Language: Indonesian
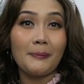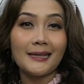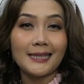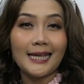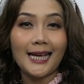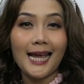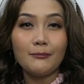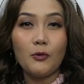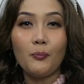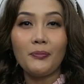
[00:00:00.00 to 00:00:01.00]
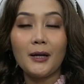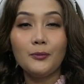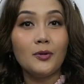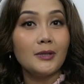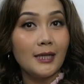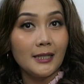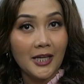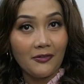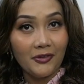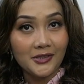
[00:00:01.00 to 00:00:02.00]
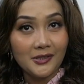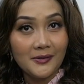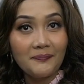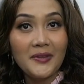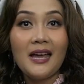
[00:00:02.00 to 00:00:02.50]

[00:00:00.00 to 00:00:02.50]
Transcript: pastikan mobilmu udah diservis.